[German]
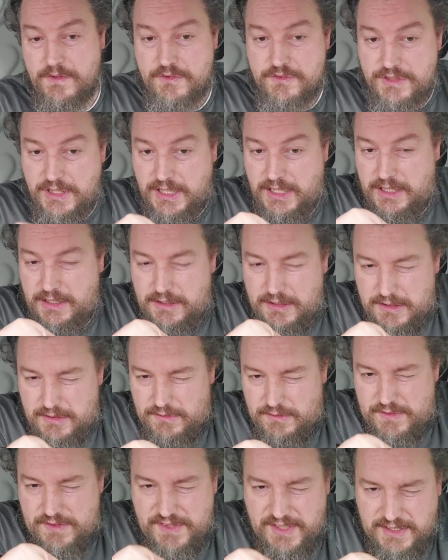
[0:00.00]
schneidet
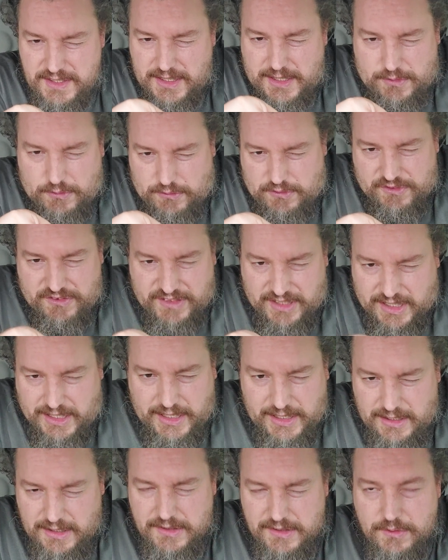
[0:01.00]
und zittert und
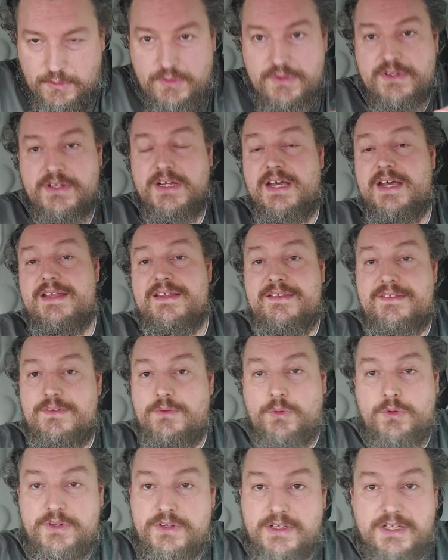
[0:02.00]
schneidet und,
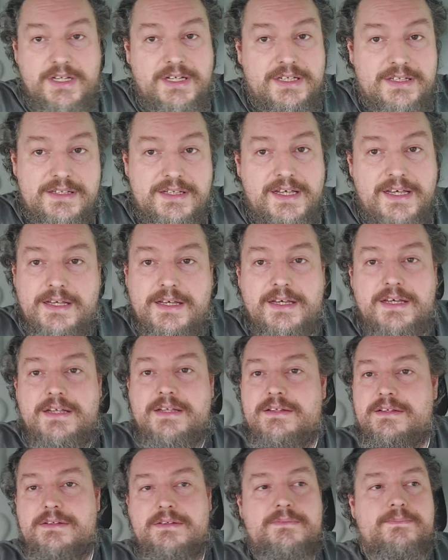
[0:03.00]
und der,
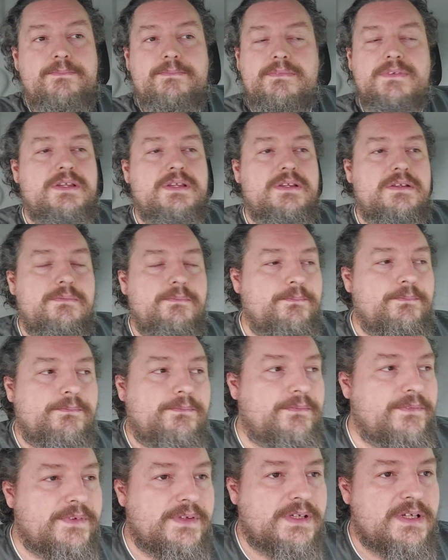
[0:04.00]

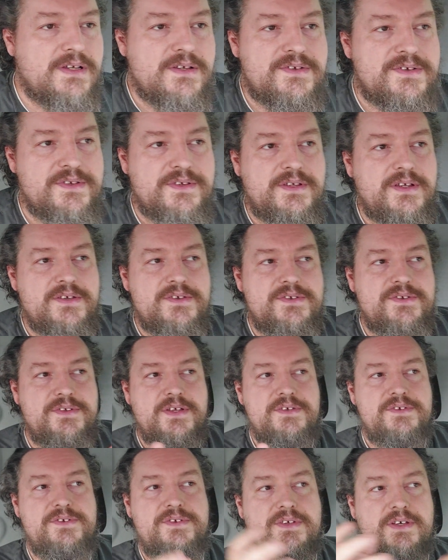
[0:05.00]
das, das,
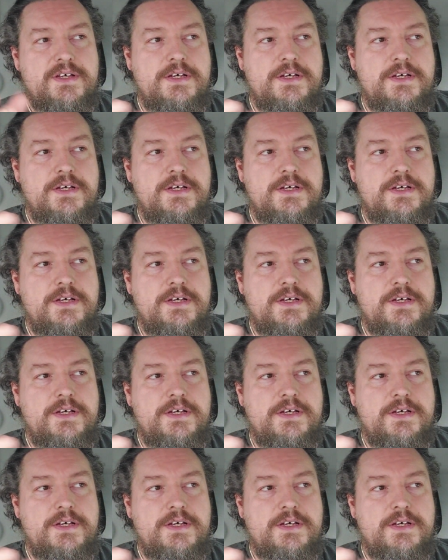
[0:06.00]
das